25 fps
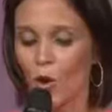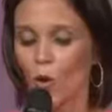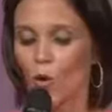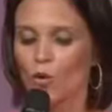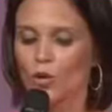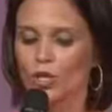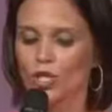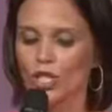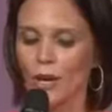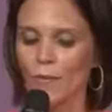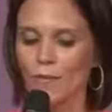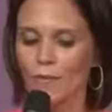
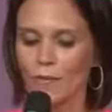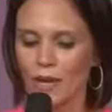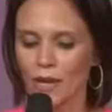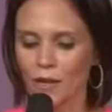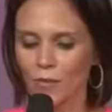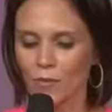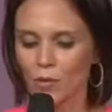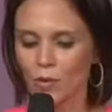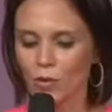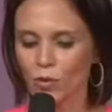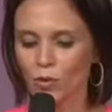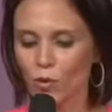Hoje é
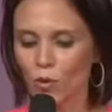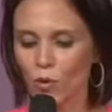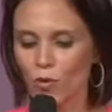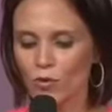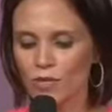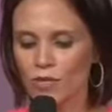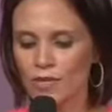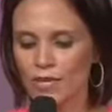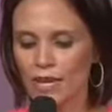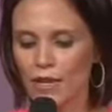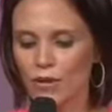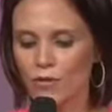membro do
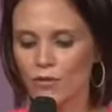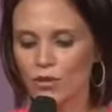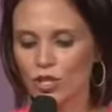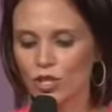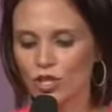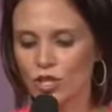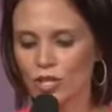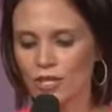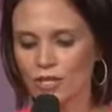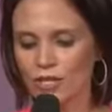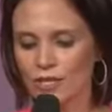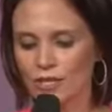Conselho de
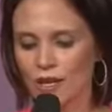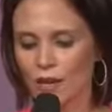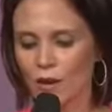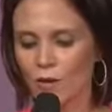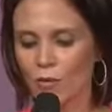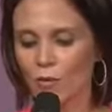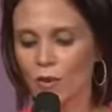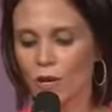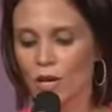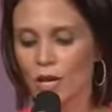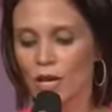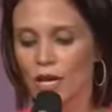
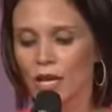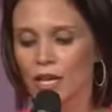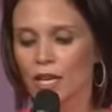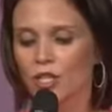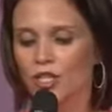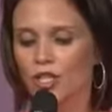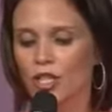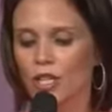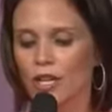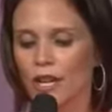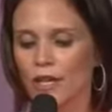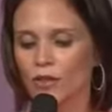Gestão
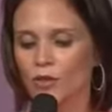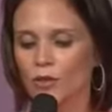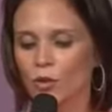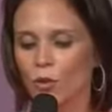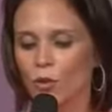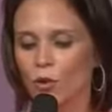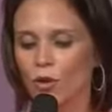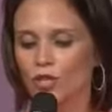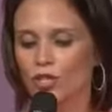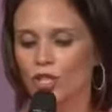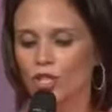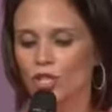e
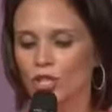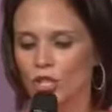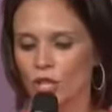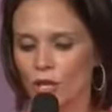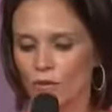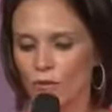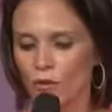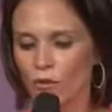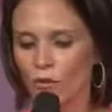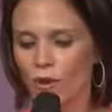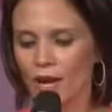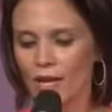diretor de
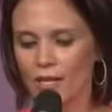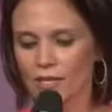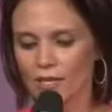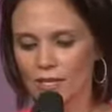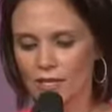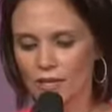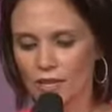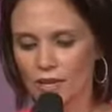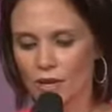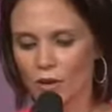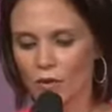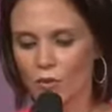
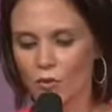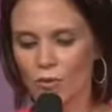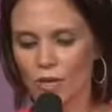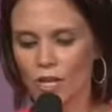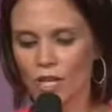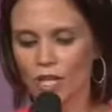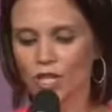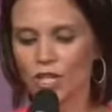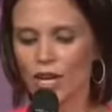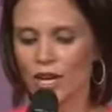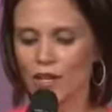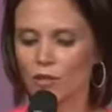Divulgação
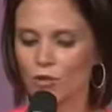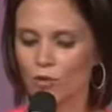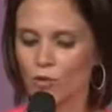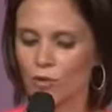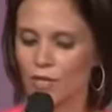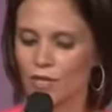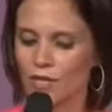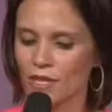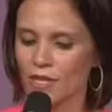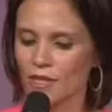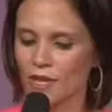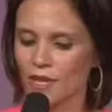e de
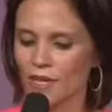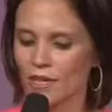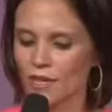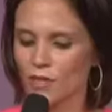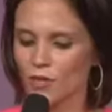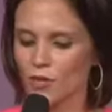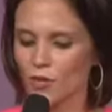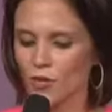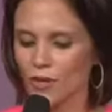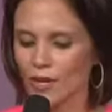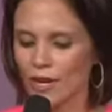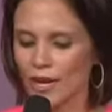Ações
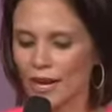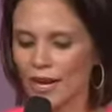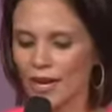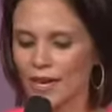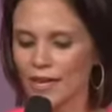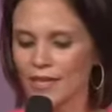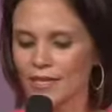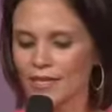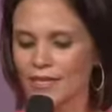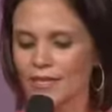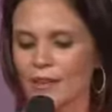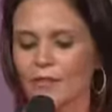
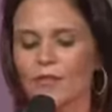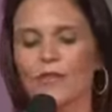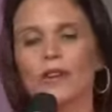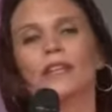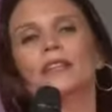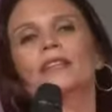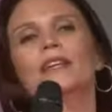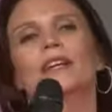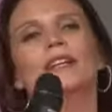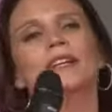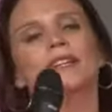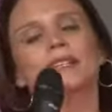Internacionais da
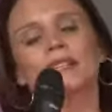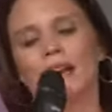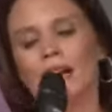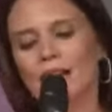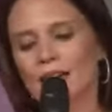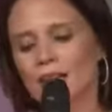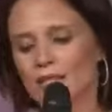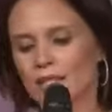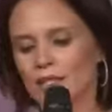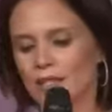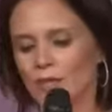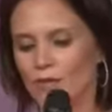
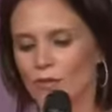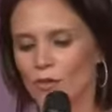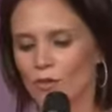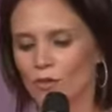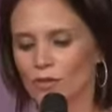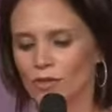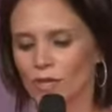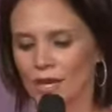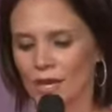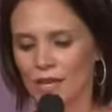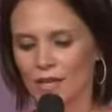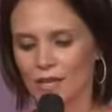Fraternidade Sem
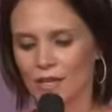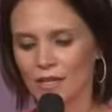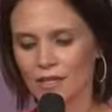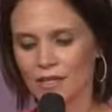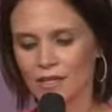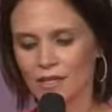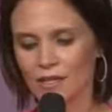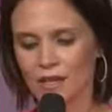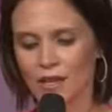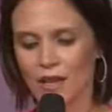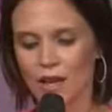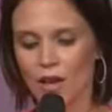
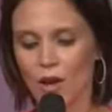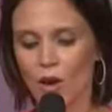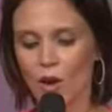Fronteiras